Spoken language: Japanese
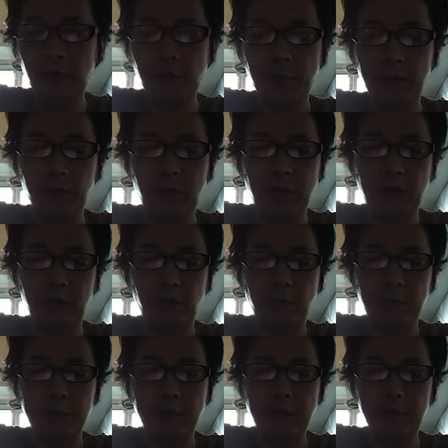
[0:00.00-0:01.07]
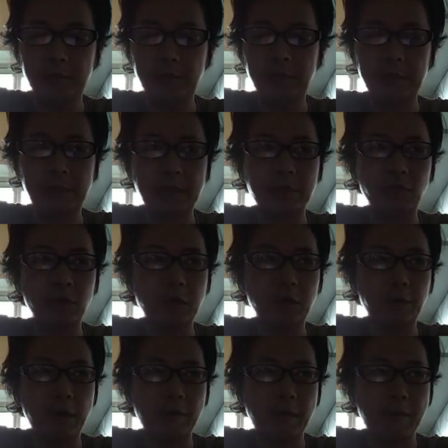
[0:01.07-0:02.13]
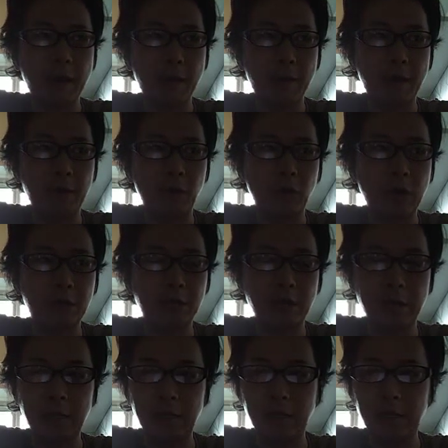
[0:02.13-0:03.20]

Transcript: けばいいのかなと思います楽天証券の場合は、まあ、あの楽天